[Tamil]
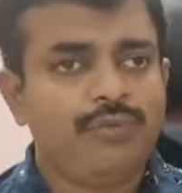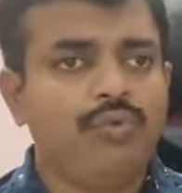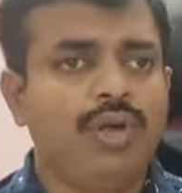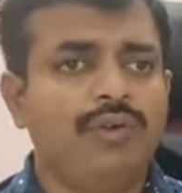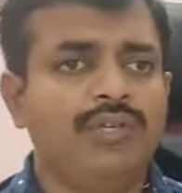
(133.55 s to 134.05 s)

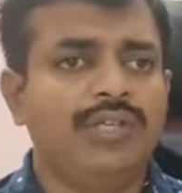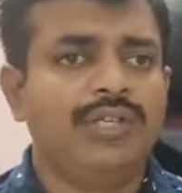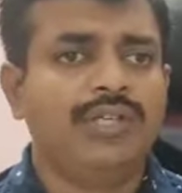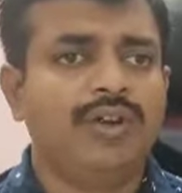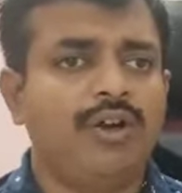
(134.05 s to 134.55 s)
மூணாவது
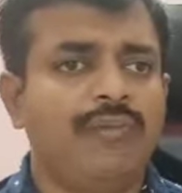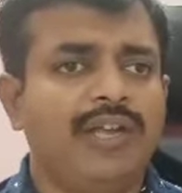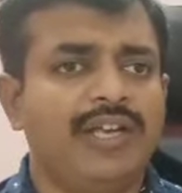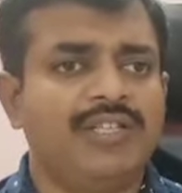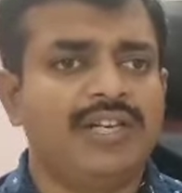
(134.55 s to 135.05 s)
நான்
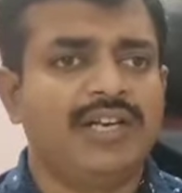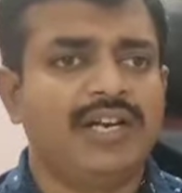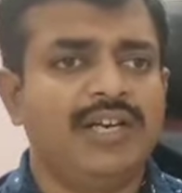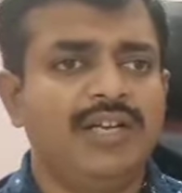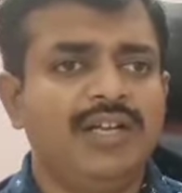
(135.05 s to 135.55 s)
மெடிக்கல்
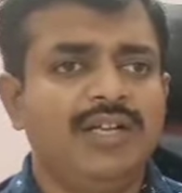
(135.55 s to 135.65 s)
ஜென்ரல்